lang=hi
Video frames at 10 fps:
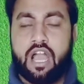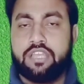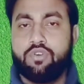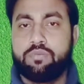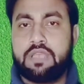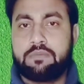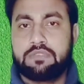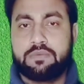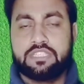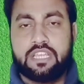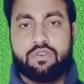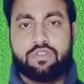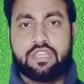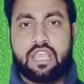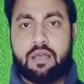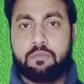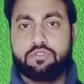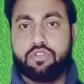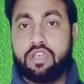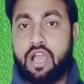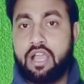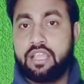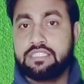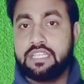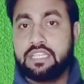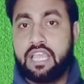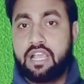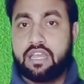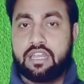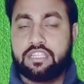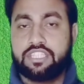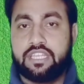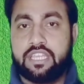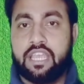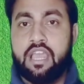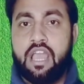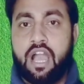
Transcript: आई होप कि आप समझ गए होंगे कि आपको जो है आगे से क्या करना चाहिए